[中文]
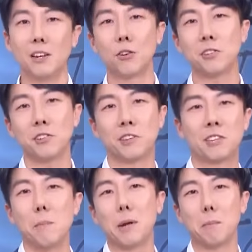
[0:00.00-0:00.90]
那你就自己
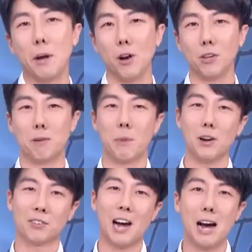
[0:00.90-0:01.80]
证明没有你没
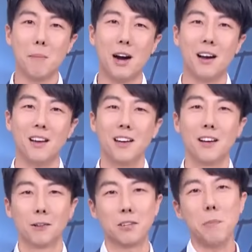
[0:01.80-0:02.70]
有差嘛。
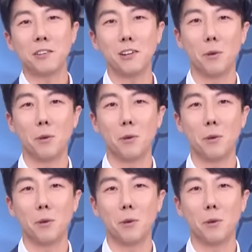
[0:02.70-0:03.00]
新北